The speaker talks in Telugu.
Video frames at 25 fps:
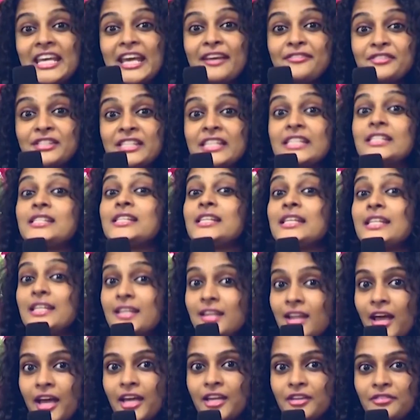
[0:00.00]
టిఎఫ్సిసి
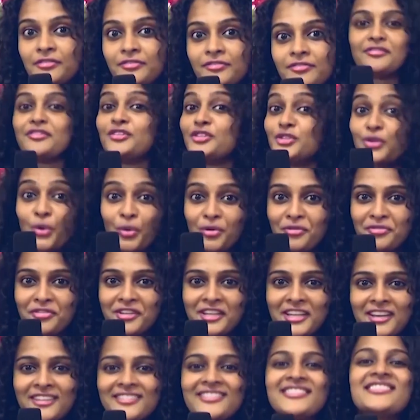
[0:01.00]
లైవ్ డోంట్
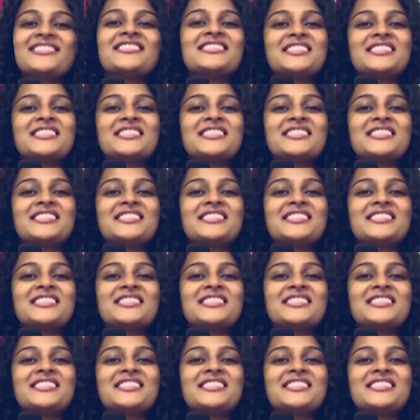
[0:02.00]
ఫర్గెట్